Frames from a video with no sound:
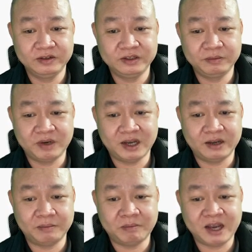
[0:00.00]
Nhưng
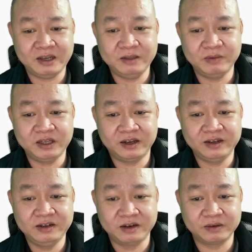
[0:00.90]
mà mãi thì mới
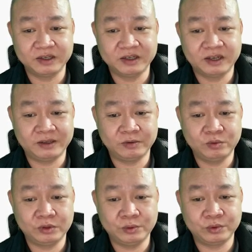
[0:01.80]
thấy được hình ảnh
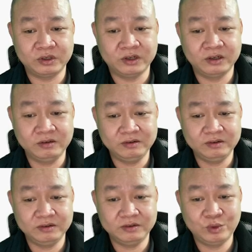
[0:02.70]
của Thủ tướng,
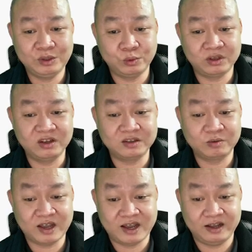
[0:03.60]
nguyên Thủ tướng của chúng
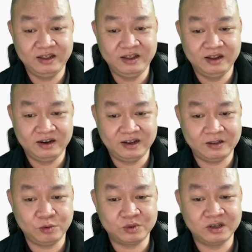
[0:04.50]
ta là
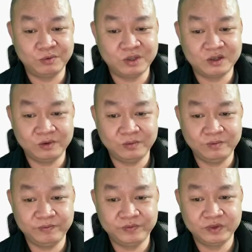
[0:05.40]
Thủ tướng Nguyễn Tấn Dũng
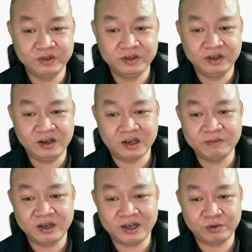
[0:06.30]
ở cái
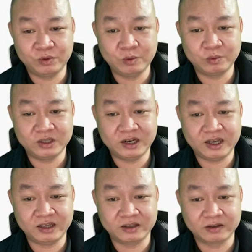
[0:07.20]
bức ảnh cuối cùng như thế này.